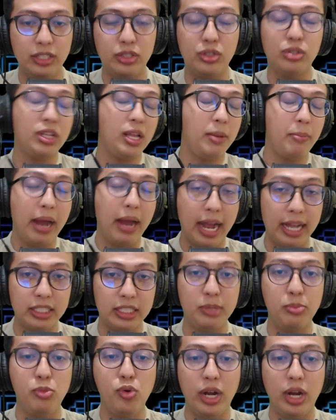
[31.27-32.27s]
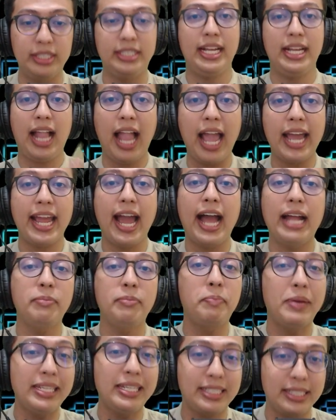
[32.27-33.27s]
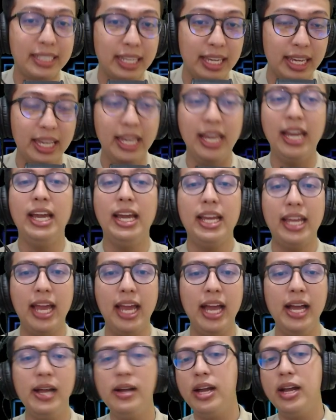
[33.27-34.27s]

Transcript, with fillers: So terima kasih buat si Raihan PC ya.